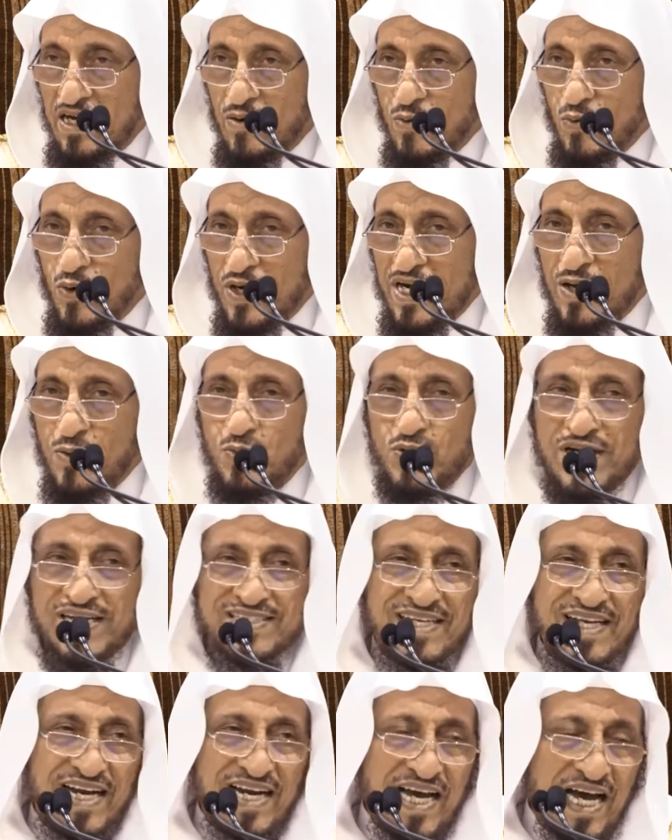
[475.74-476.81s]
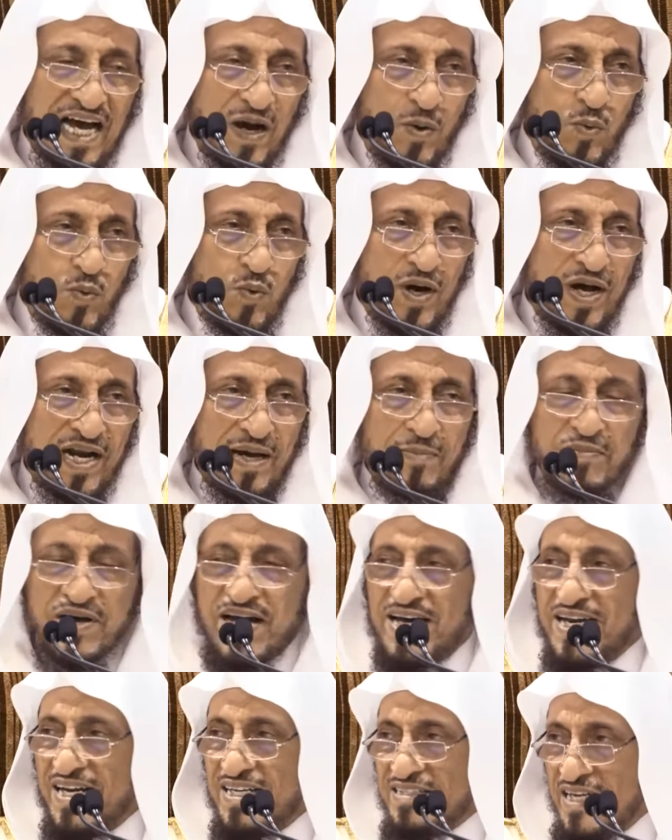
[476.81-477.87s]
ولو نزل اول
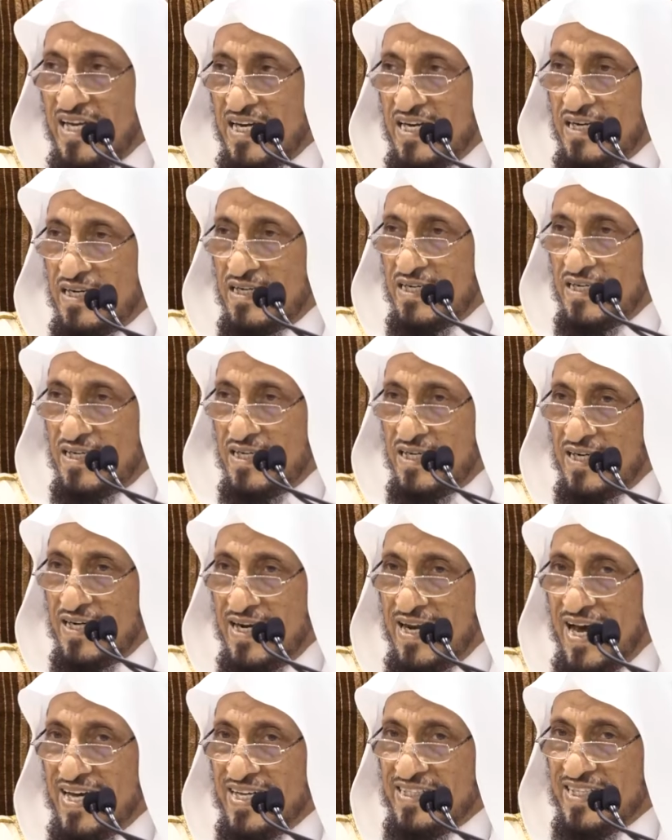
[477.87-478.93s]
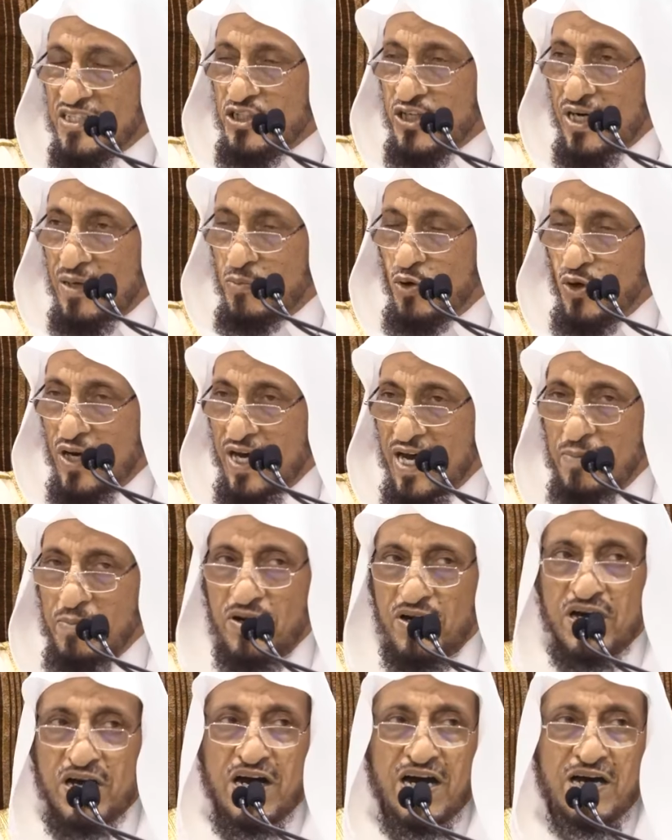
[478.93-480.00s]
ما نزل لا تشربوا
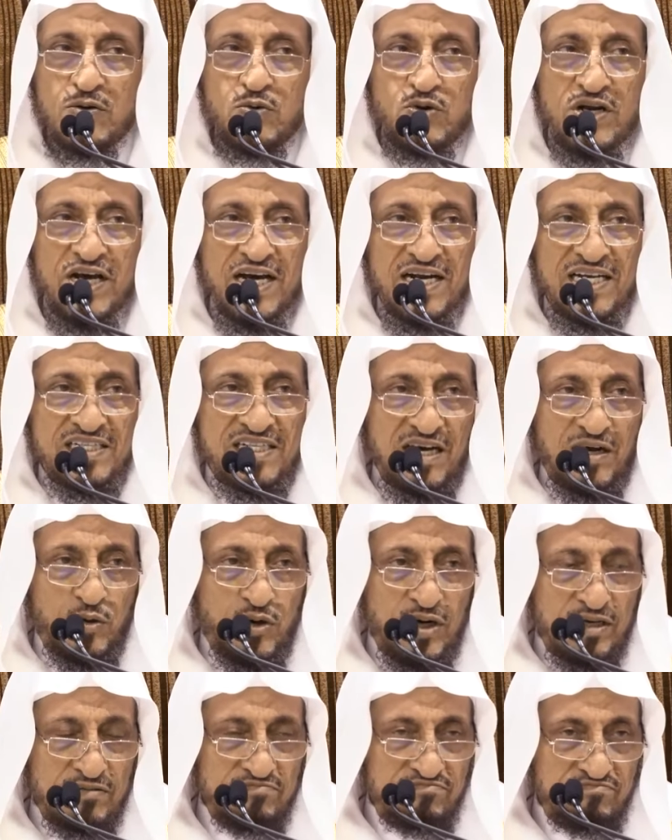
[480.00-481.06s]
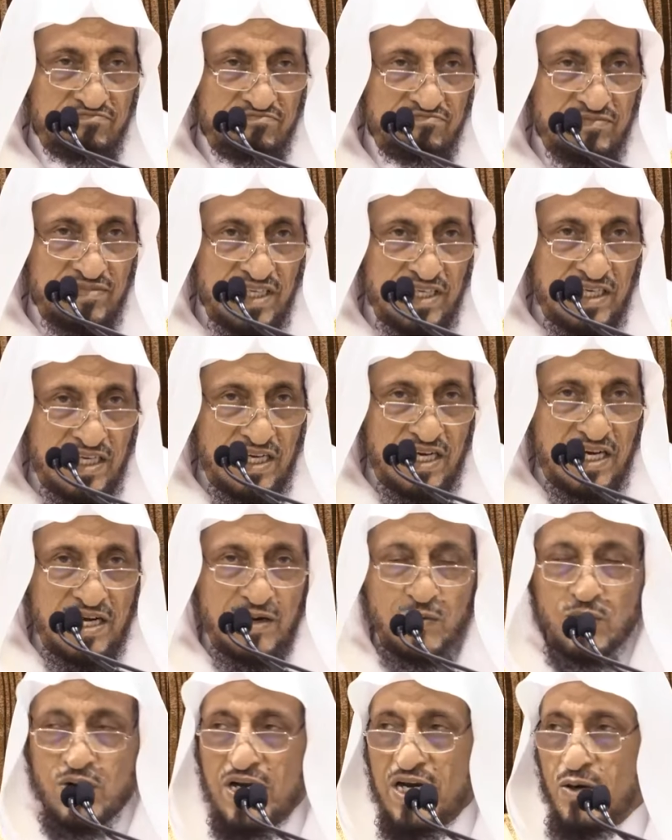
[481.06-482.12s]
الخمر قالوا لا ندعها
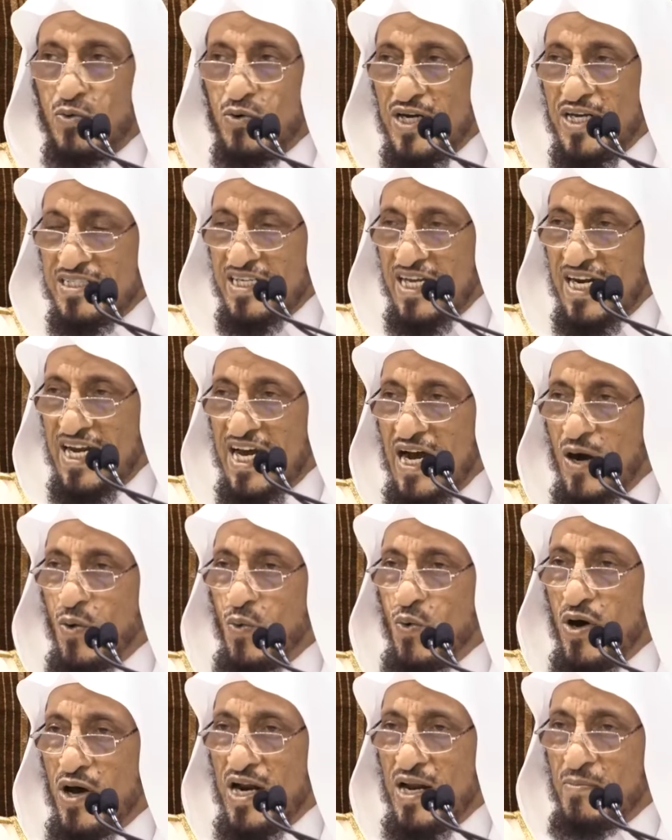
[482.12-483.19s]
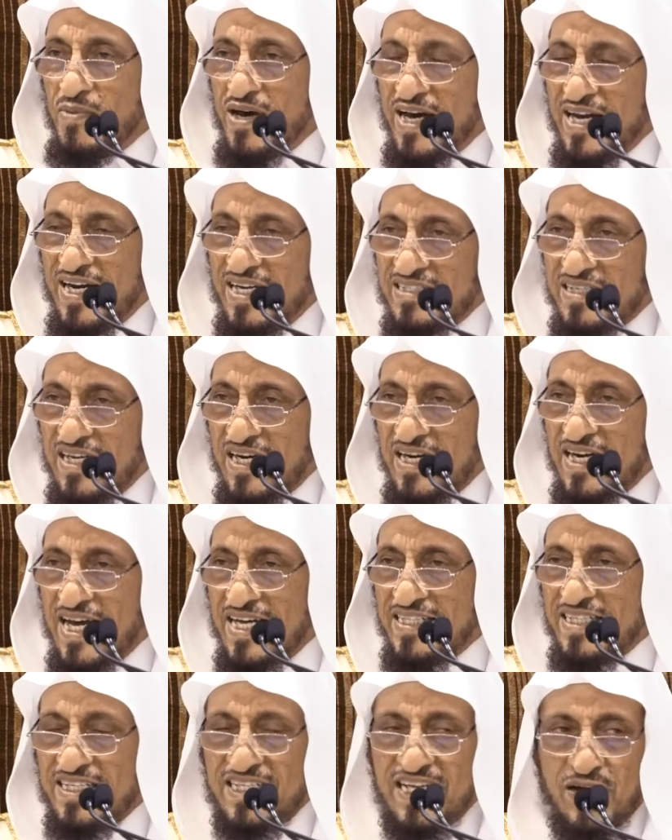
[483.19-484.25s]
ولو نزل اول ما نزل
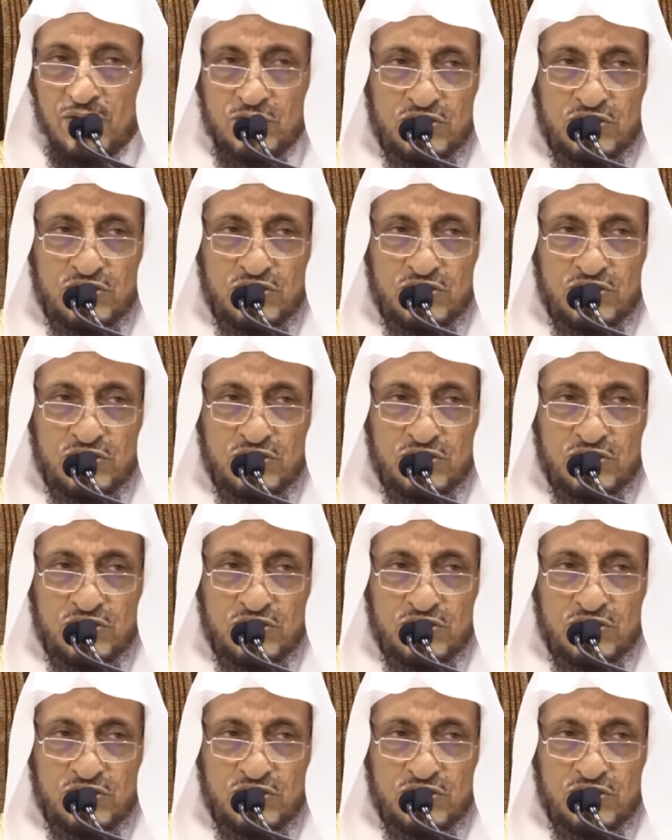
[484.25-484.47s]
لا تدعوا